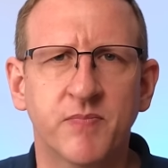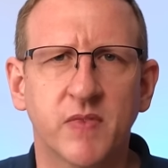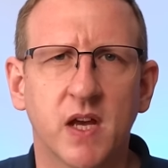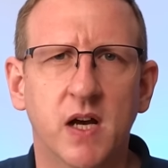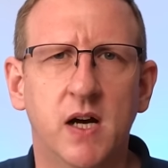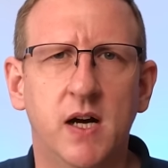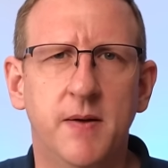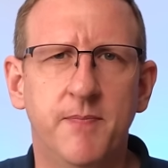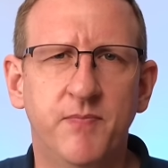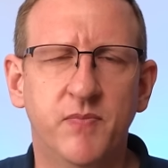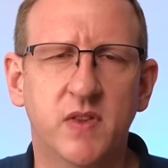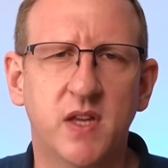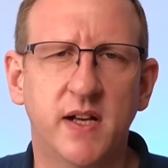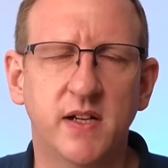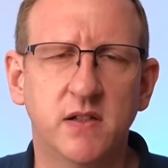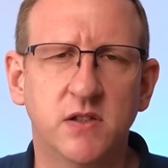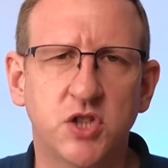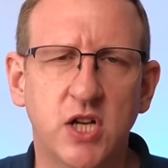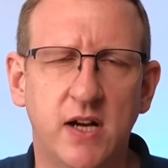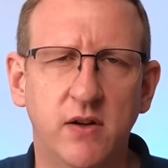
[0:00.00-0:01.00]
ähm,
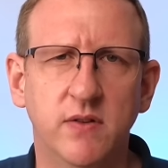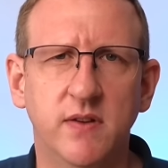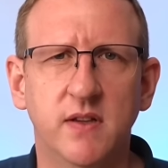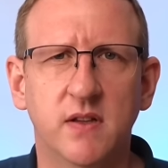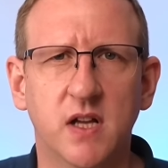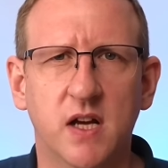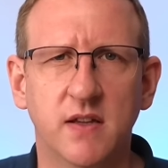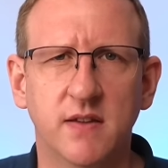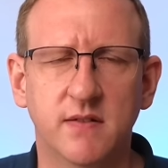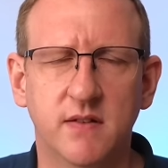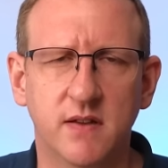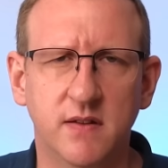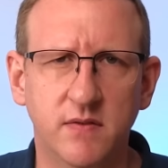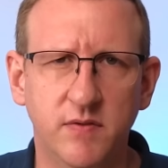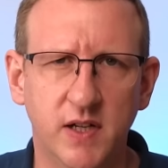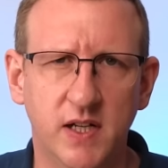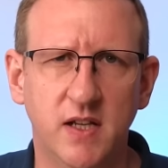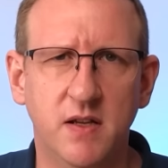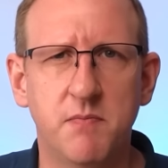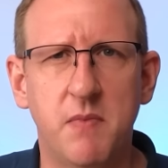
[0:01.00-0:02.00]
dann schauen Sie, dass, dass Sie
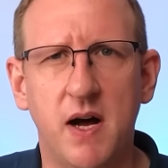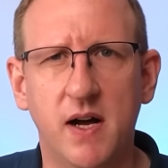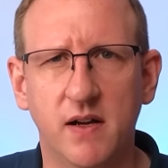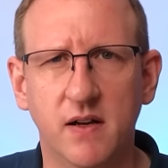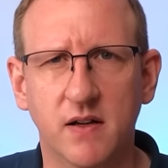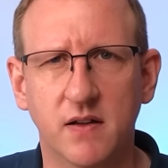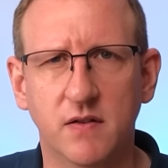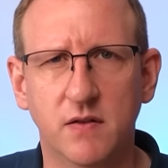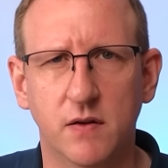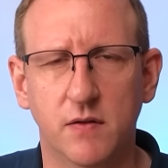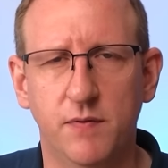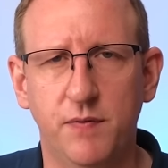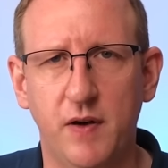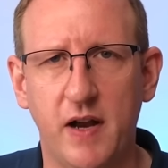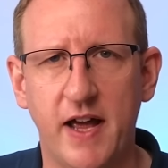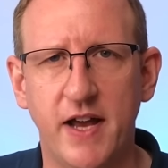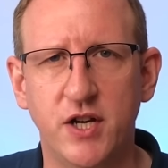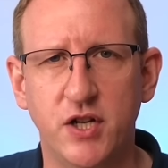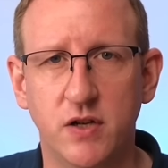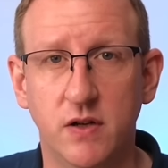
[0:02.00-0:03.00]
wirklich mageres
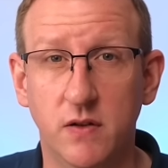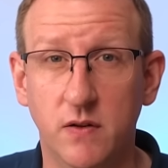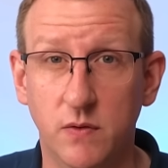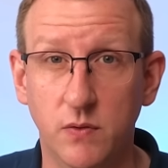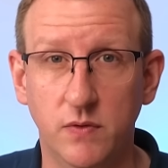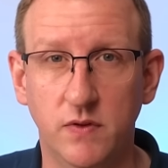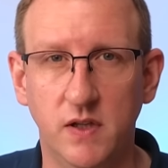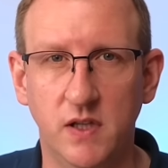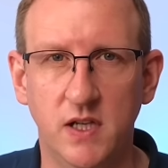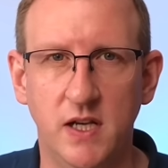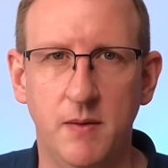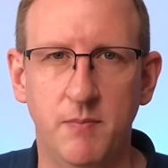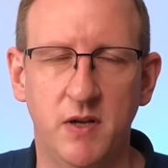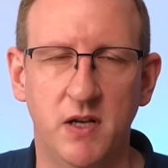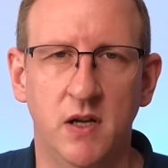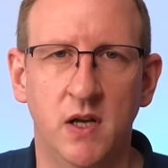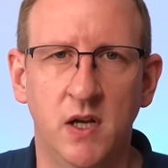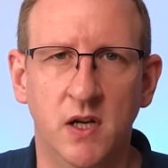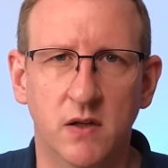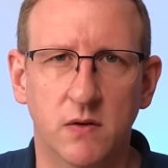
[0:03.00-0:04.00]
Fleisch zu sich nehmen.